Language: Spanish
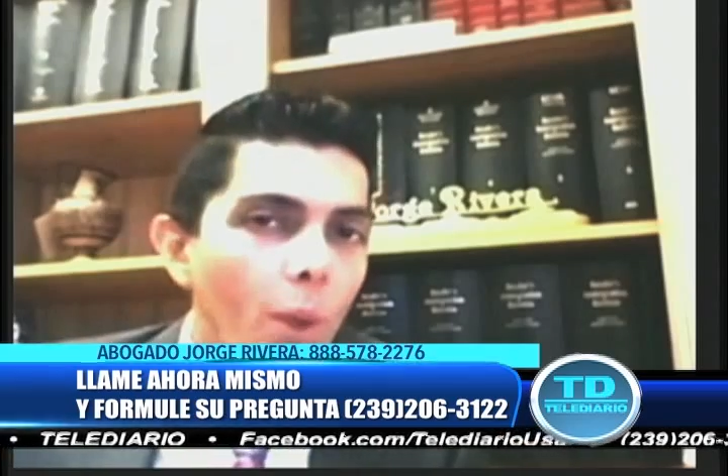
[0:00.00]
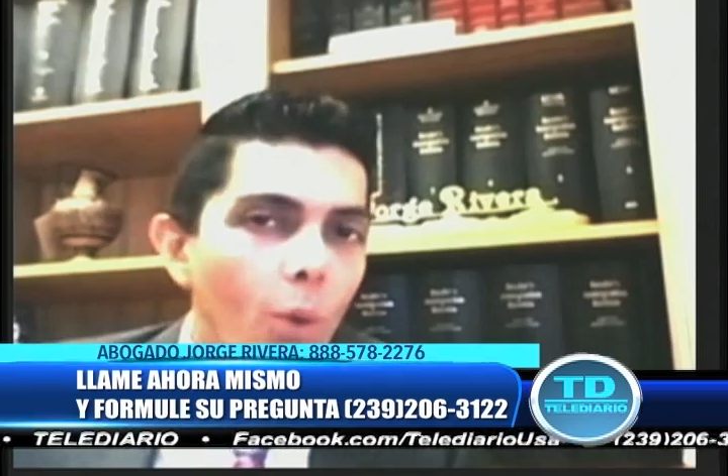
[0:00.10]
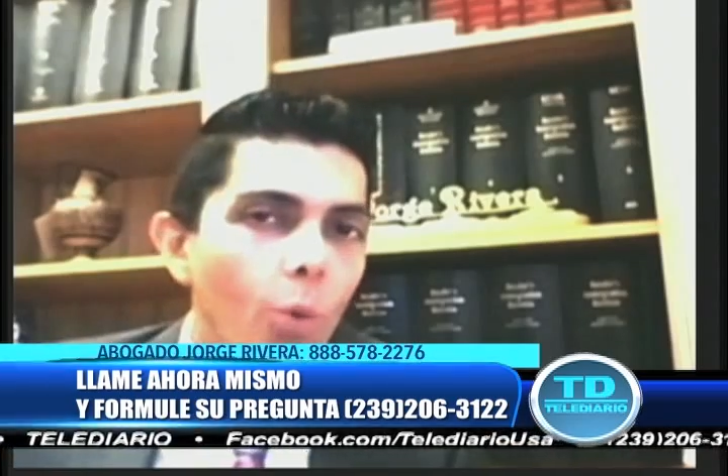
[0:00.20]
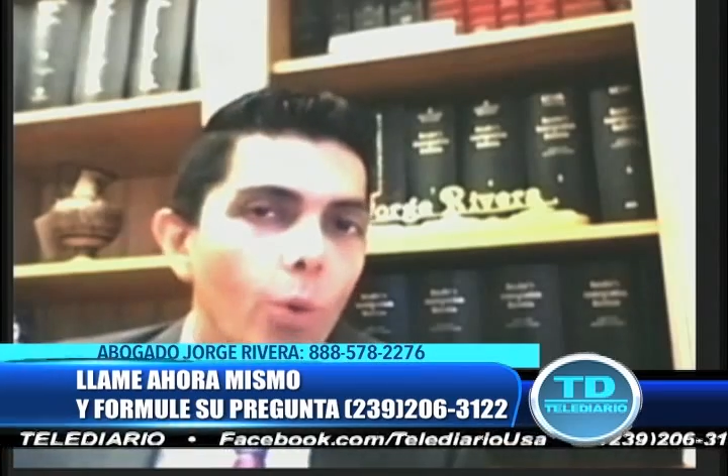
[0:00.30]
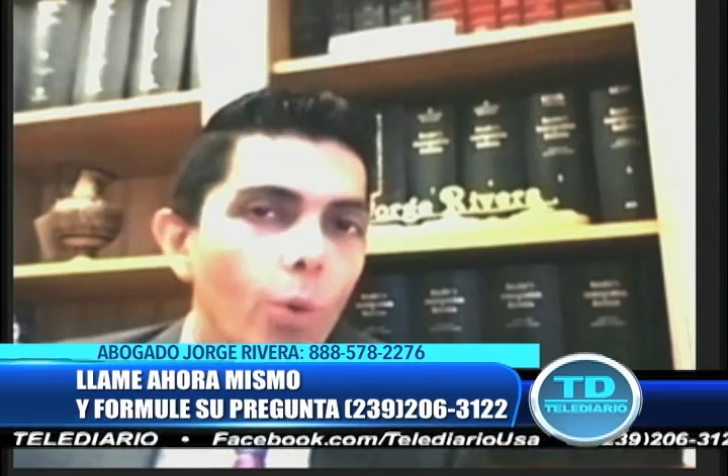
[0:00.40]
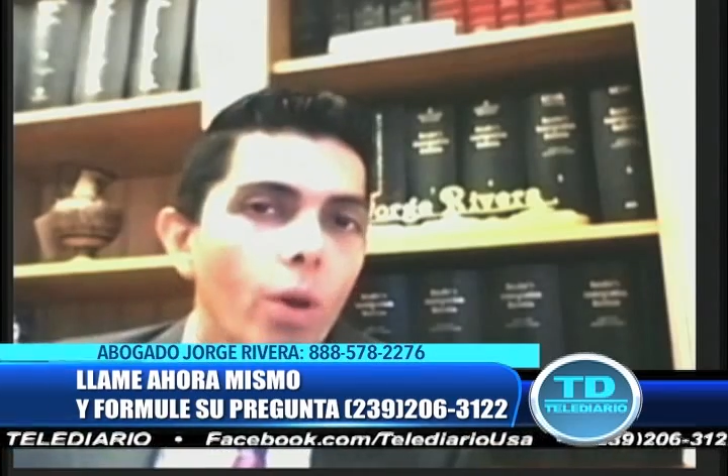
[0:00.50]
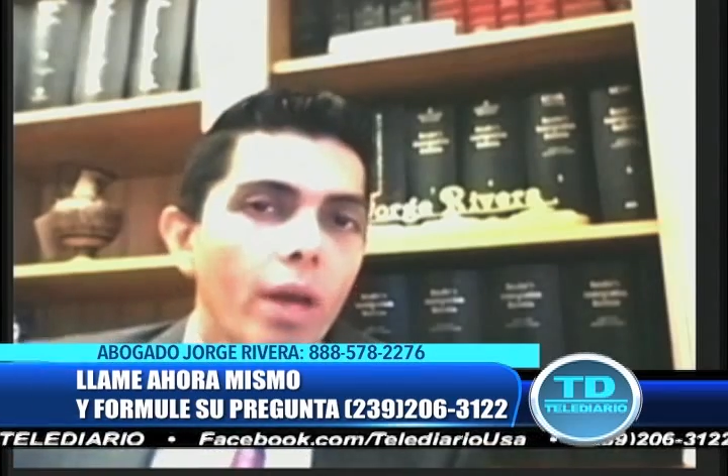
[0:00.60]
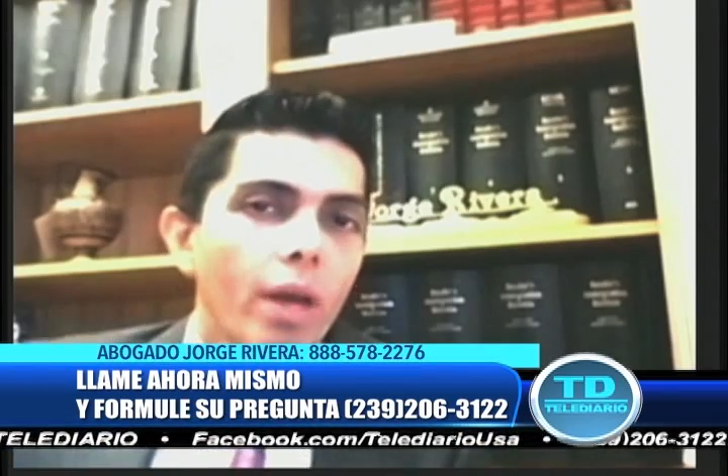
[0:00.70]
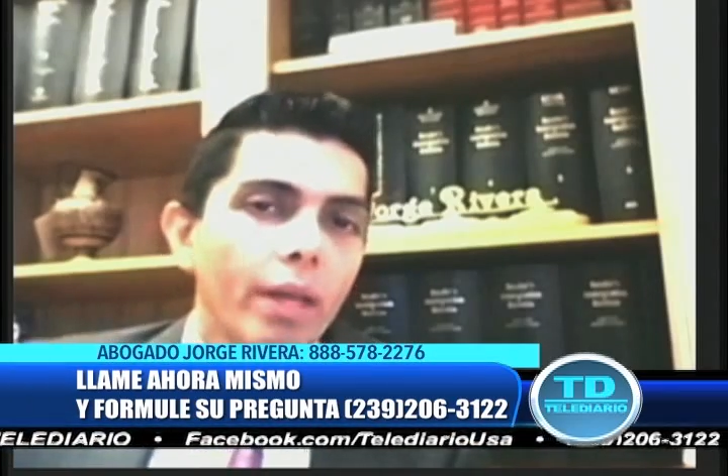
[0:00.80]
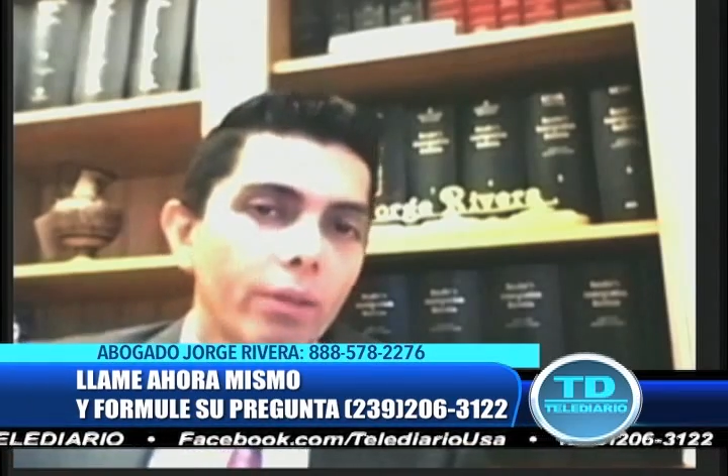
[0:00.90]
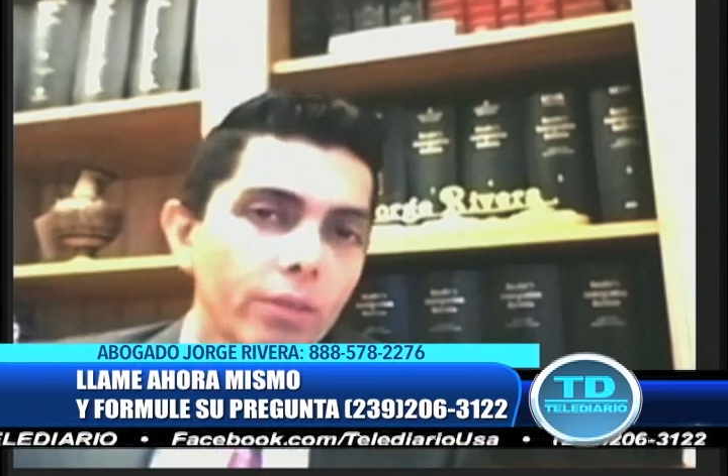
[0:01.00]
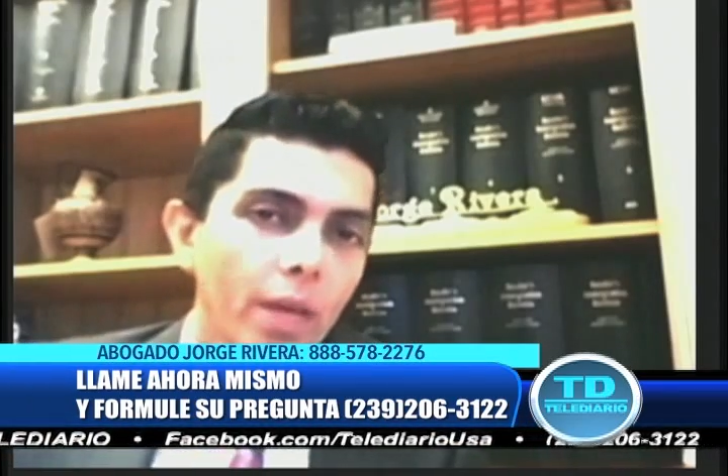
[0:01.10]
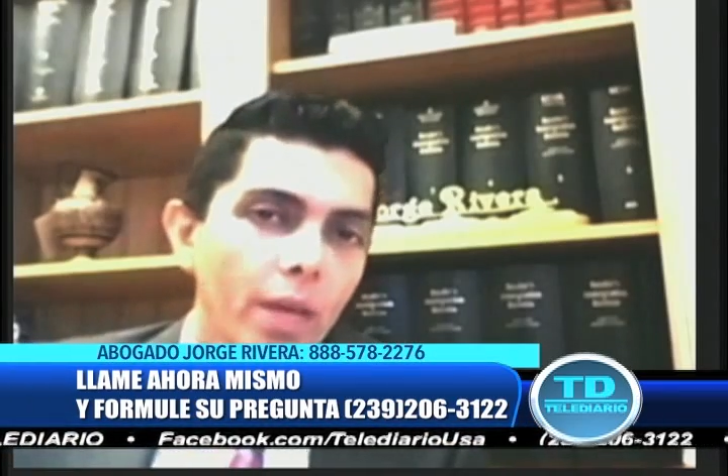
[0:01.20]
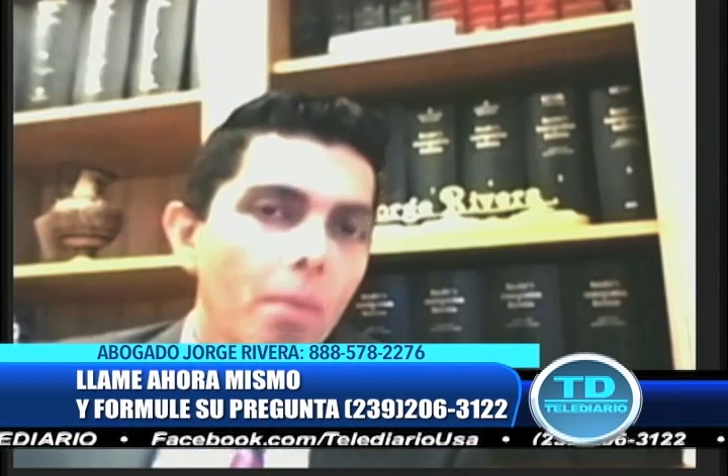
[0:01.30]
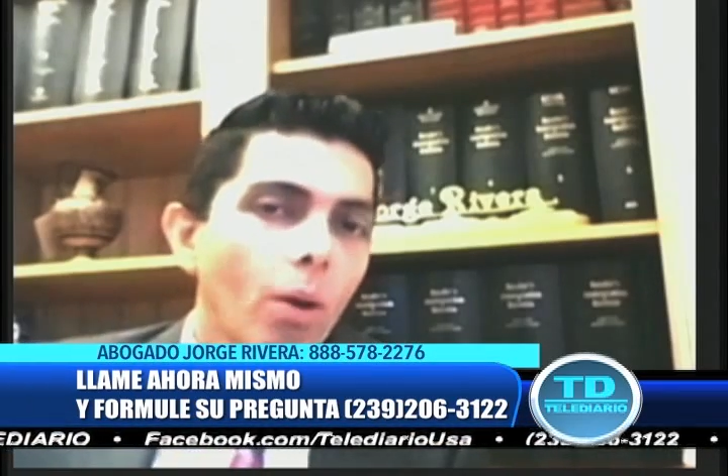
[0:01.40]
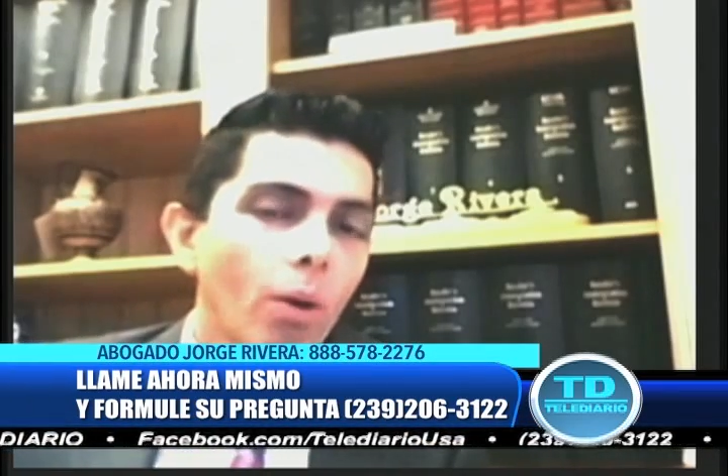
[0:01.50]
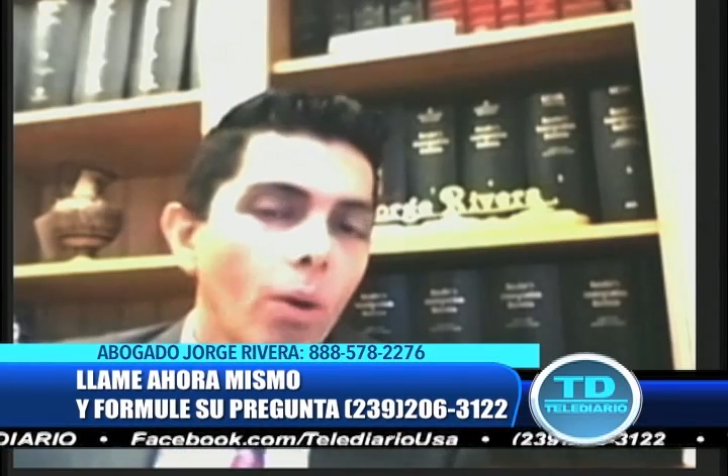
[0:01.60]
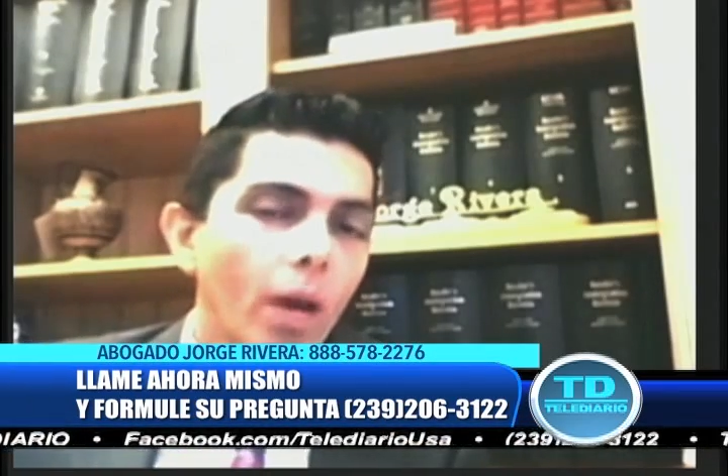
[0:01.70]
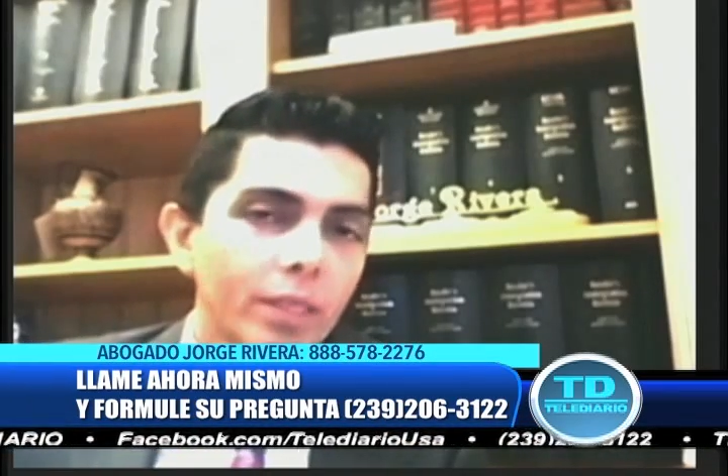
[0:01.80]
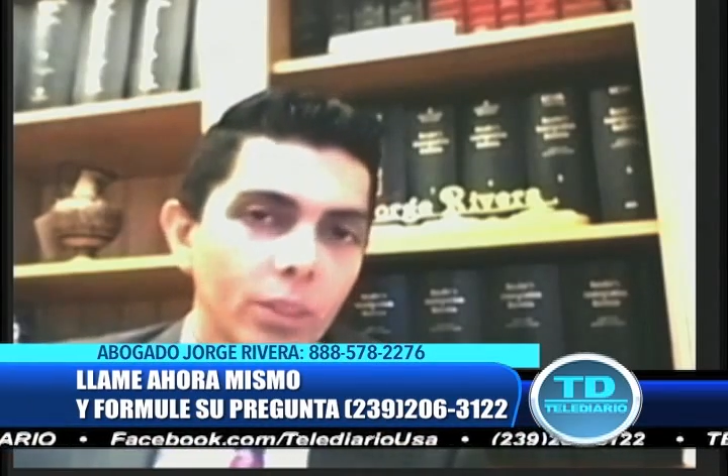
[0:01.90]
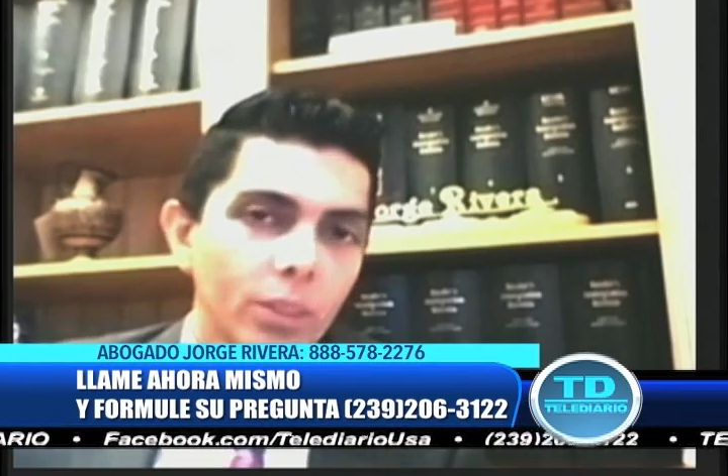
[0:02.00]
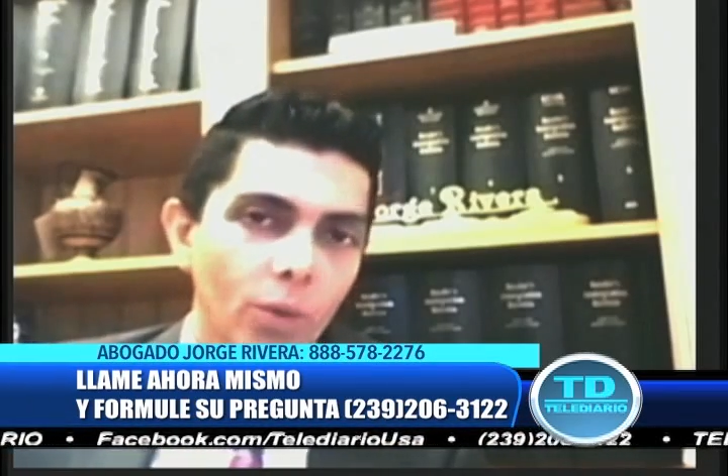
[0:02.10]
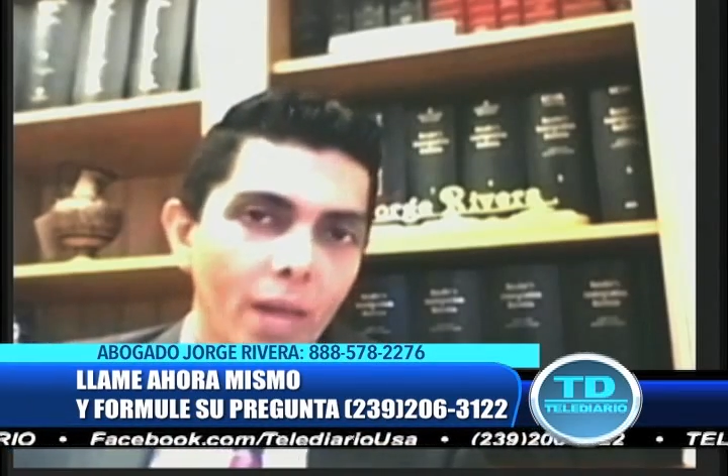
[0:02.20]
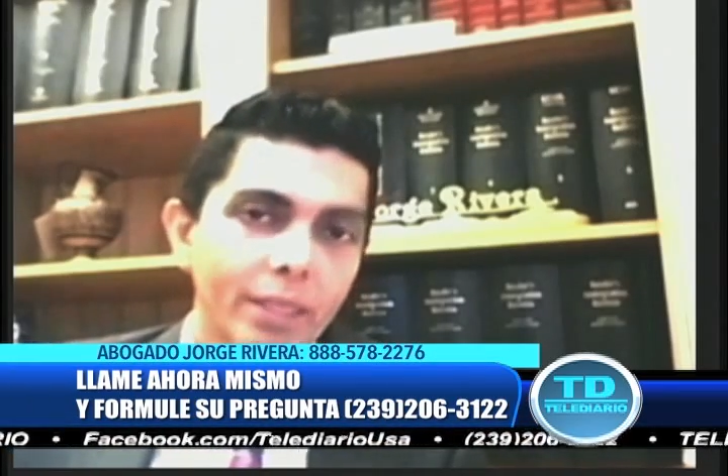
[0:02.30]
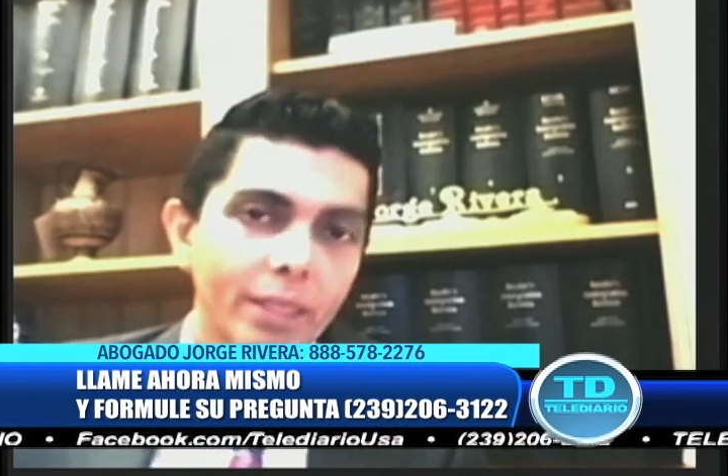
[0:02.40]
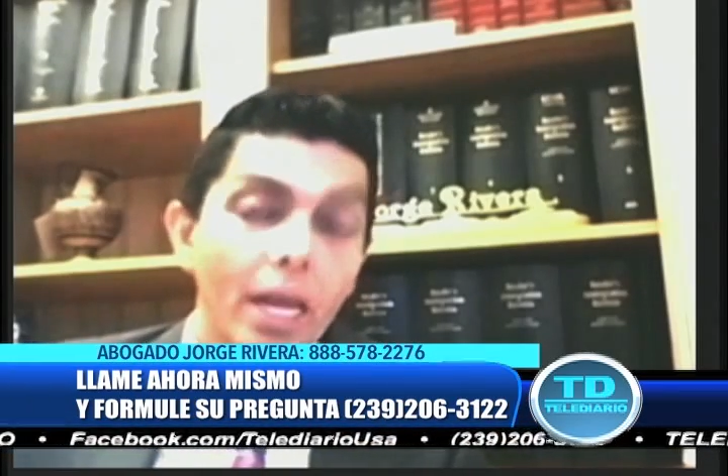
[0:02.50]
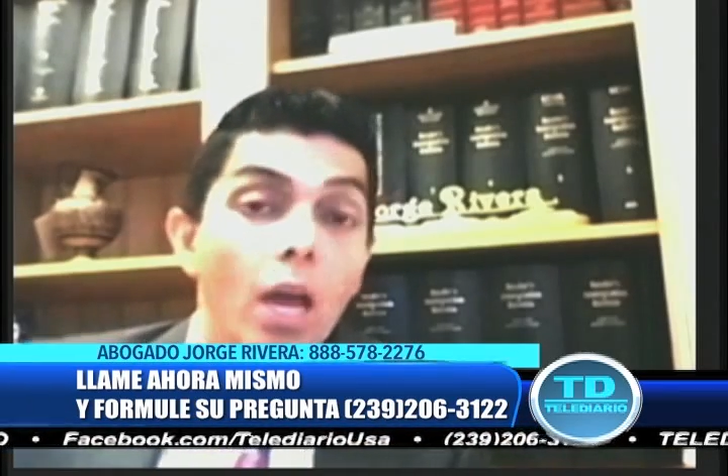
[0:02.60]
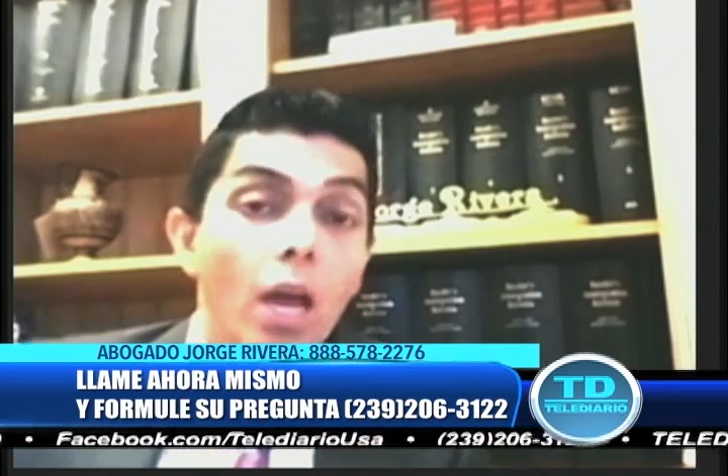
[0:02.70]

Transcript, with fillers: a uno, entonces es mejor asesorarse.